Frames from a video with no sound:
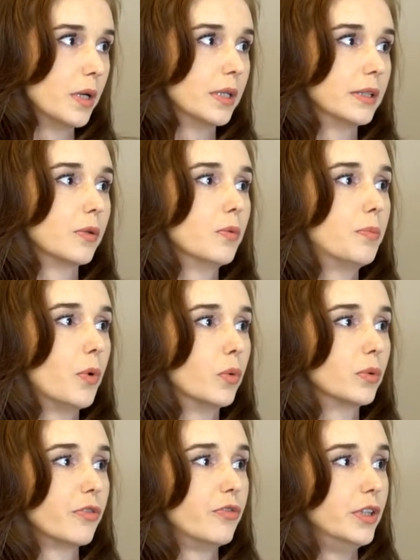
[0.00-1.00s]
Então, o
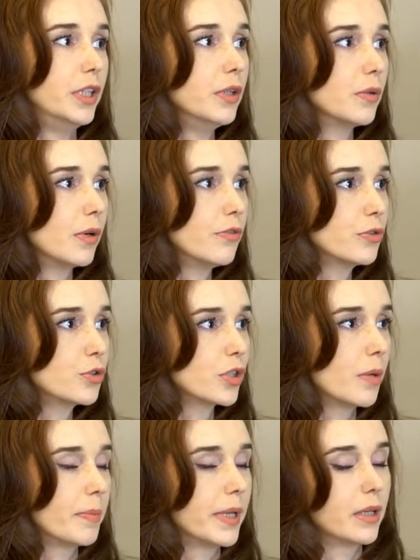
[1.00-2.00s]
ponto é fininho, igual um fio de
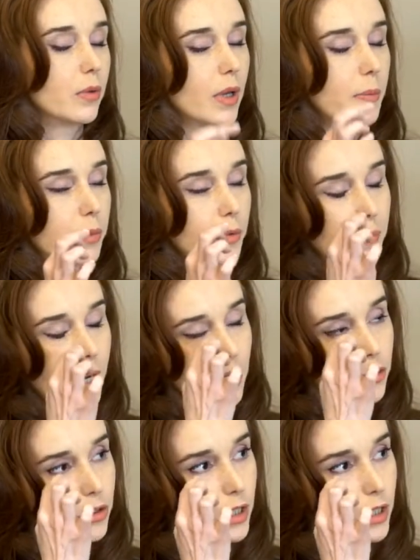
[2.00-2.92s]
cabelo, é por baixo